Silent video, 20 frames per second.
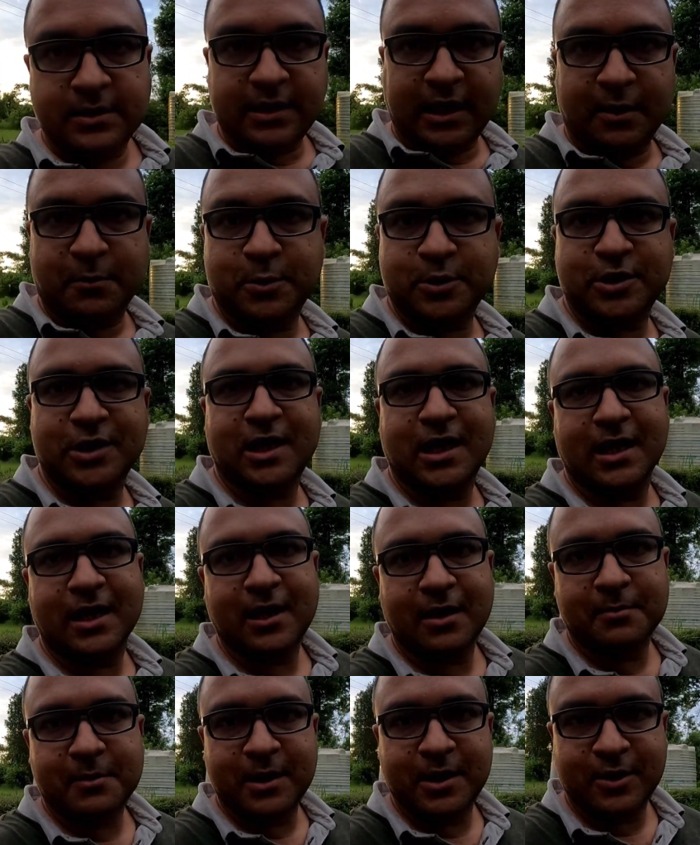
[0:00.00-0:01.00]
চার বছর আগে
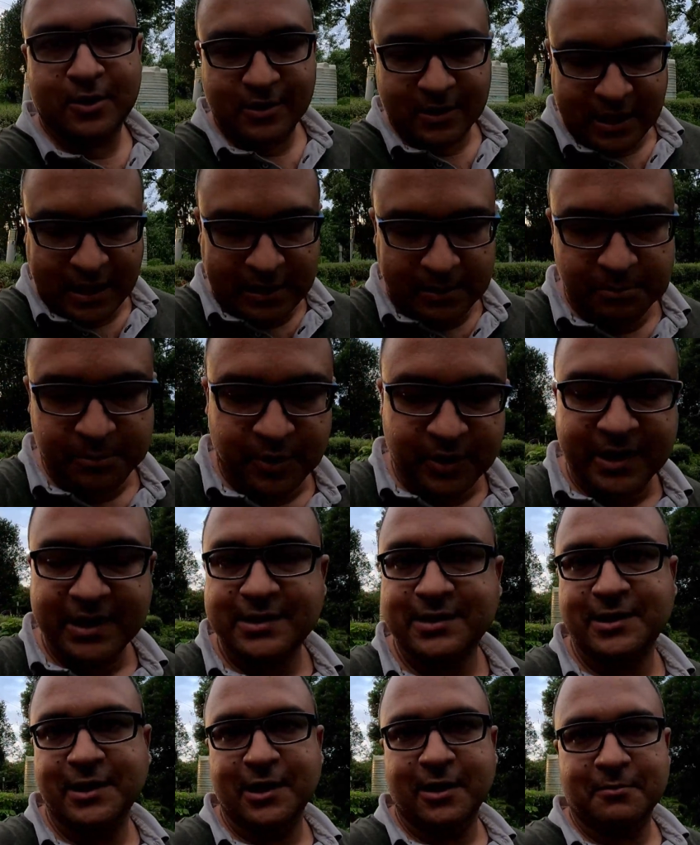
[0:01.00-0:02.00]
আমরা যখন কালিম্পং
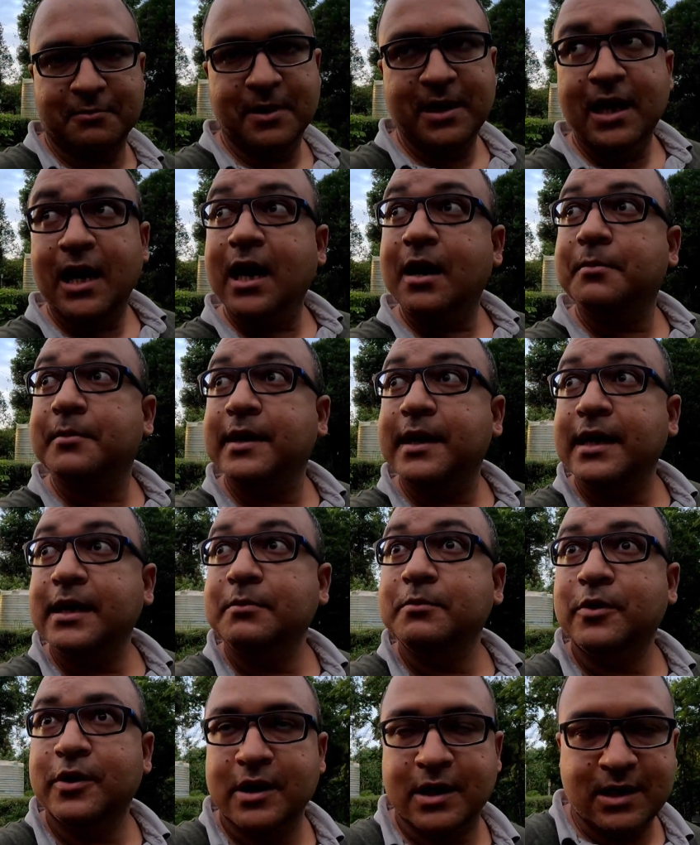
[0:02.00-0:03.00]
এসছিলাম আমরা এই
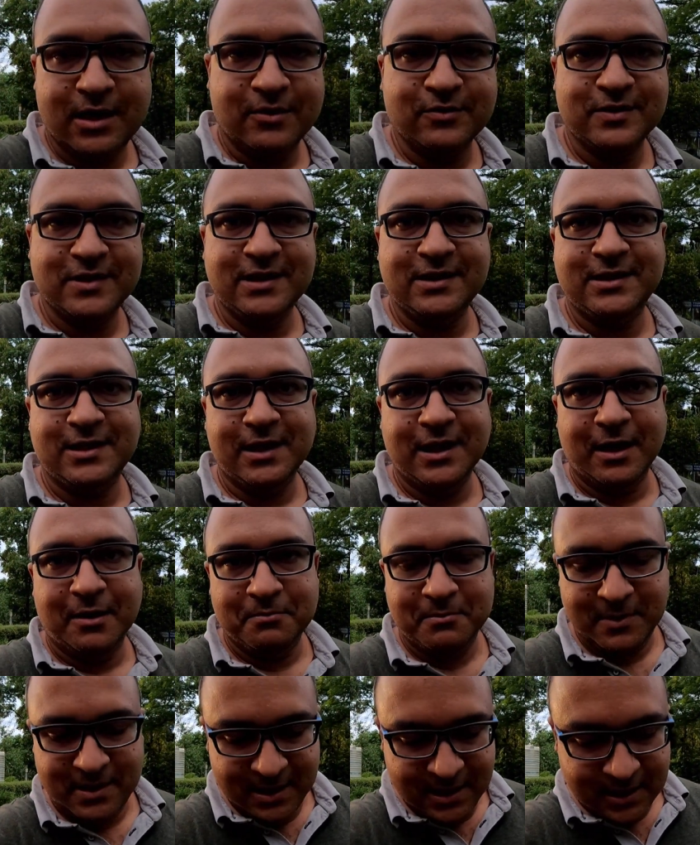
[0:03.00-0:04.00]
মর্গান হাউসেই ছিলাম
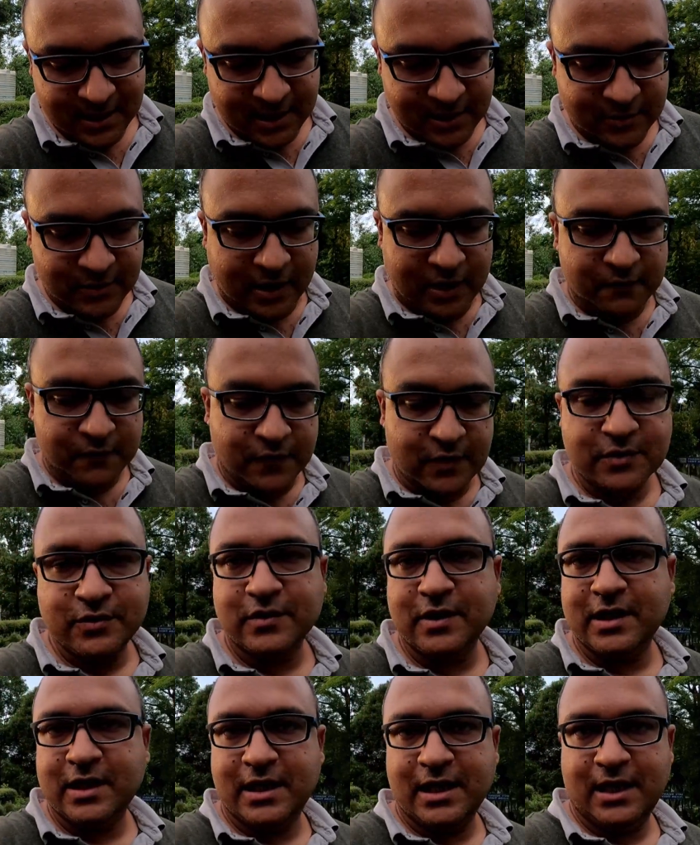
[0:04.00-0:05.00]
কিন্তু
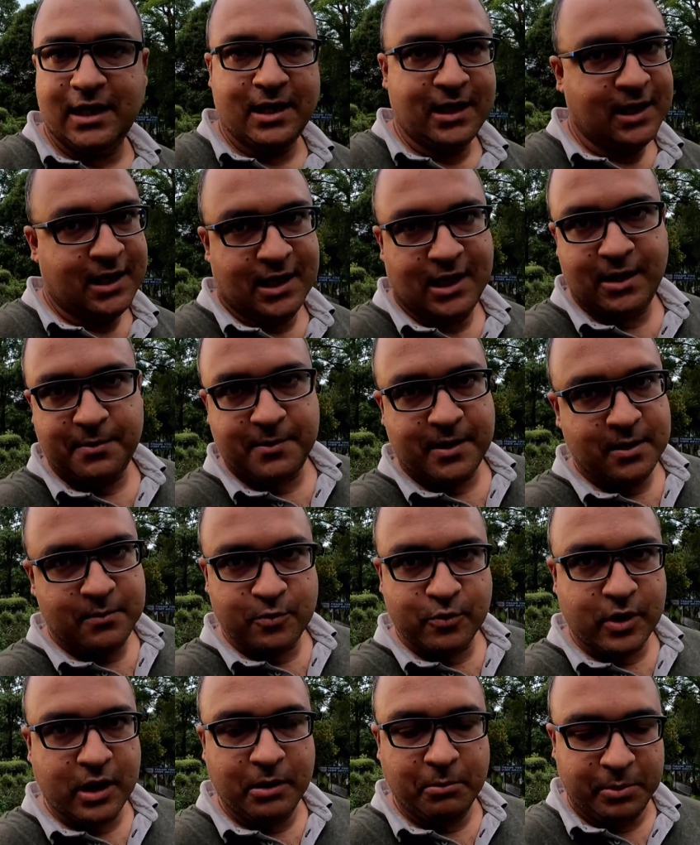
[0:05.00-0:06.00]
আনফর্চুনেটলি এবারে
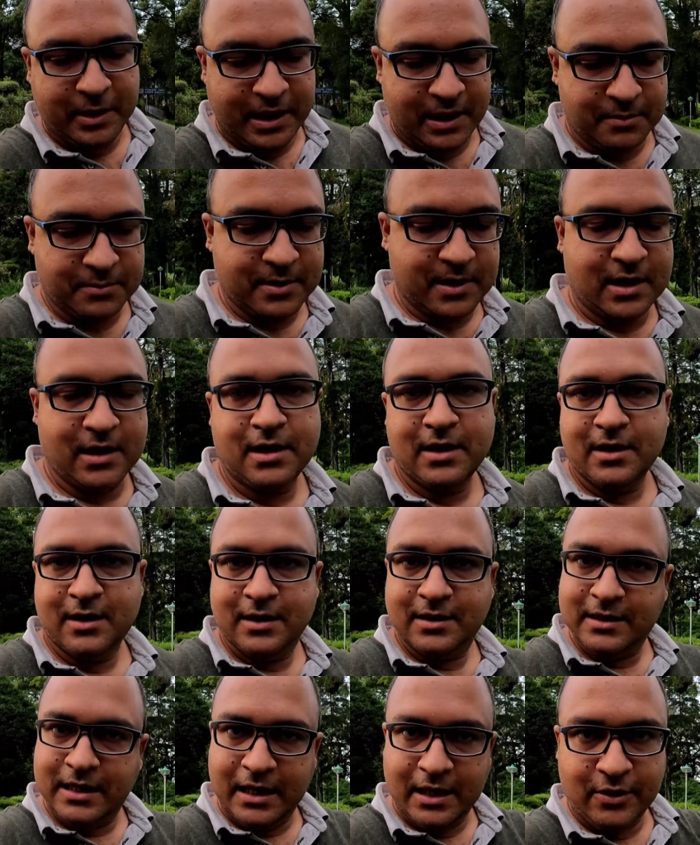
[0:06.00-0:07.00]
বুকিং পেলাম না
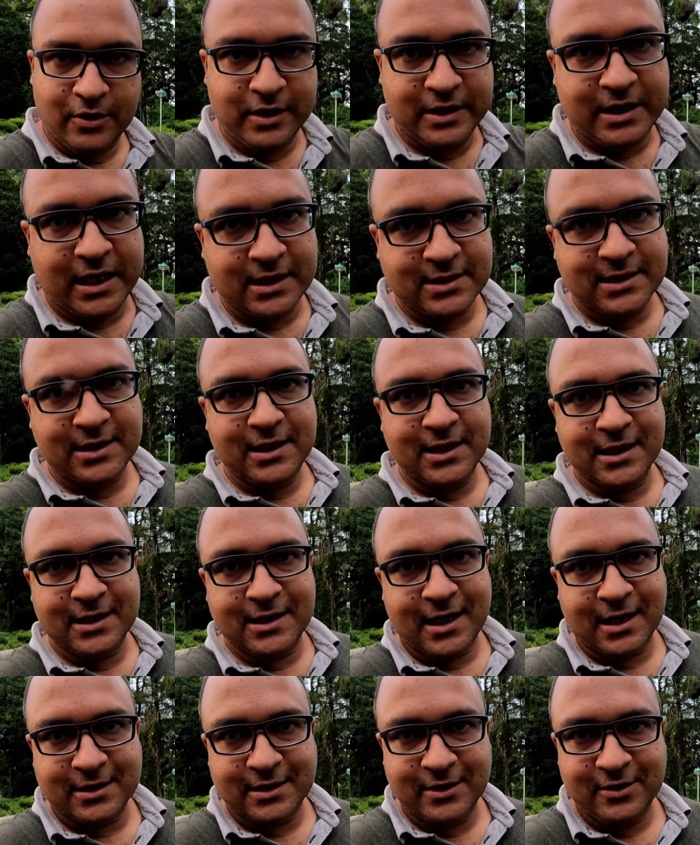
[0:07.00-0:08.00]
তাই ওই টাসিডিংয়ে
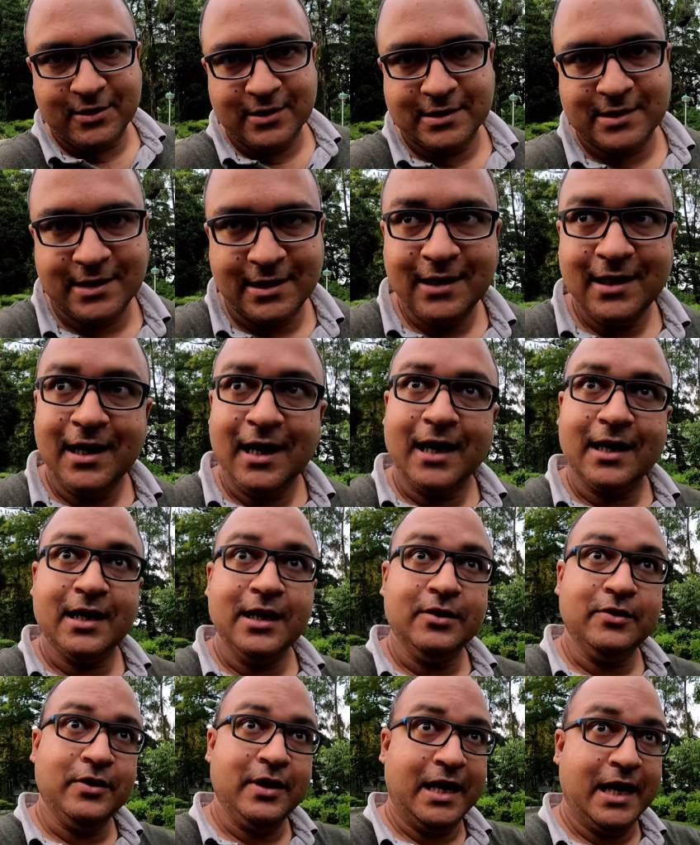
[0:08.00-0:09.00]
থাকতে হয়েছে
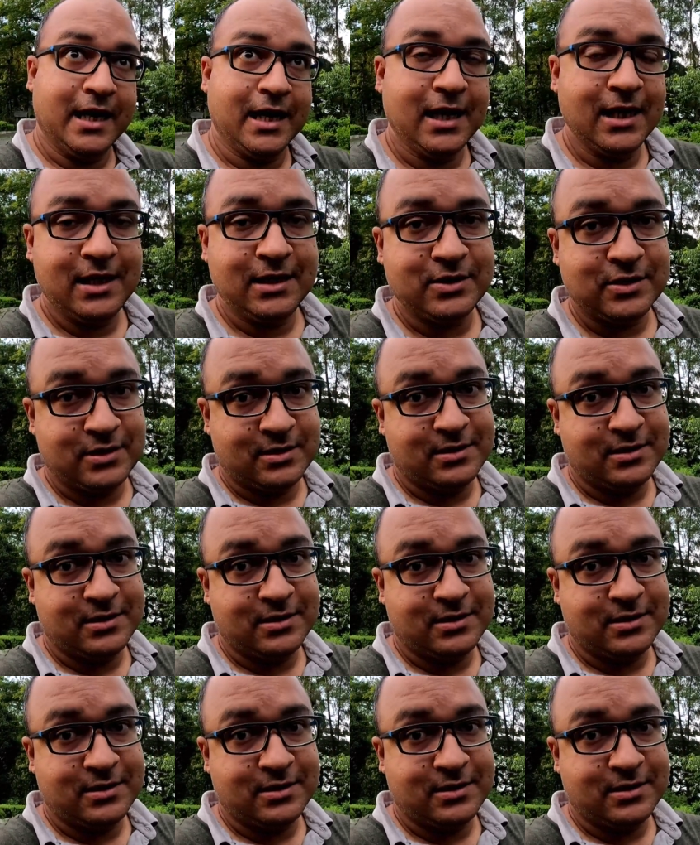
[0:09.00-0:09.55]
কিন্তু এখানে